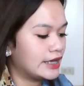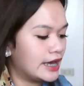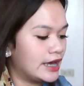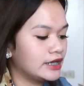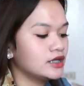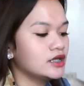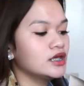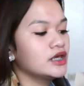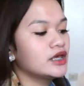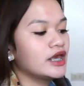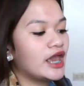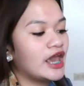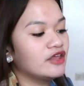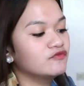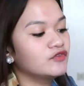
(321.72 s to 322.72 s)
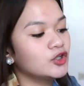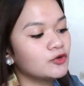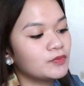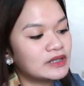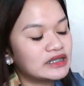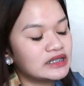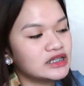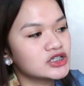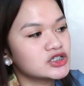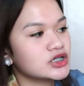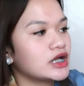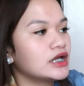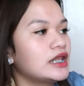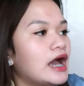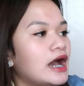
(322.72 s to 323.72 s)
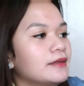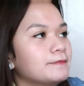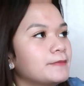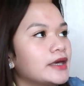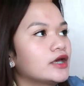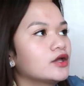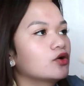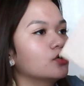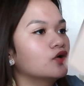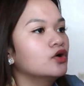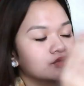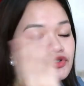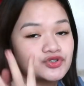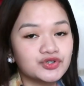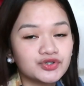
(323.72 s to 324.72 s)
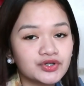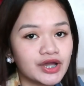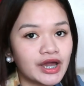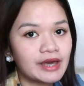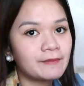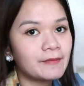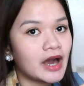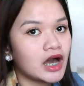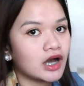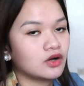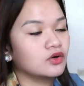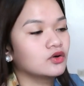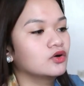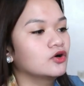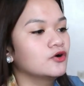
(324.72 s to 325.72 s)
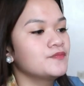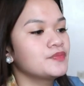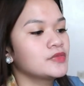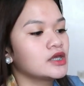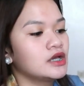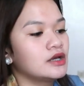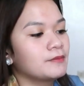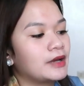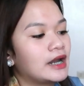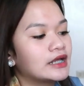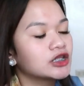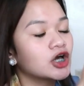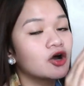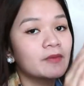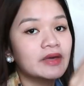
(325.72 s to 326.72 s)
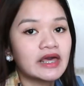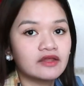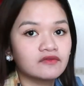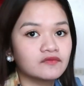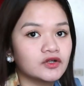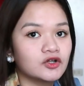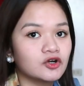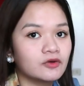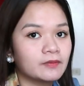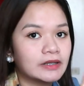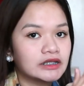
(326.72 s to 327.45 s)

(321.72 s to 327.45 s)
Ayan. Envelope, hindi din siya kailangan, pero nung junior high pa ako, Parada ako may envelope.